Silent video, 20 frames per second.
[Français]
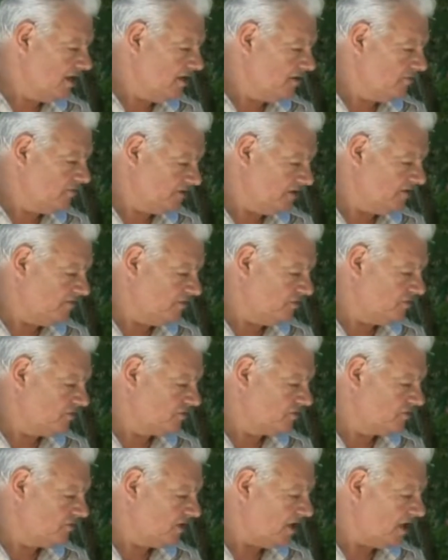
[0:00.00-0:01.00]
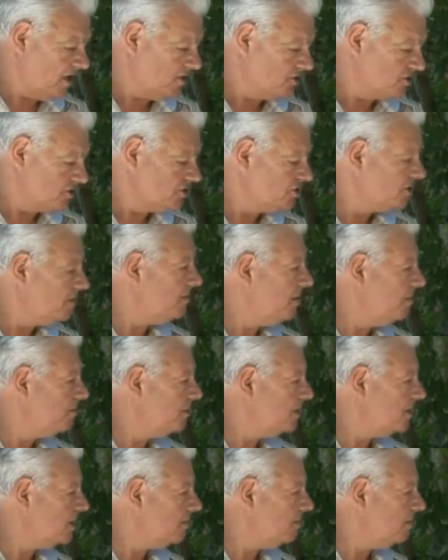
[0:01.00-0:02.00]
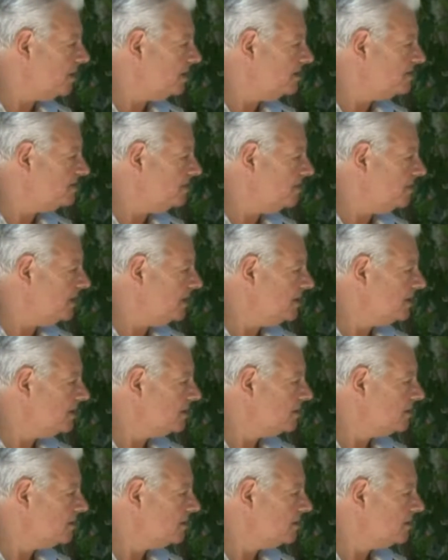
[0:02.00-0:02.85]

Vous avez eu du courage, jamais piqué par les abeilles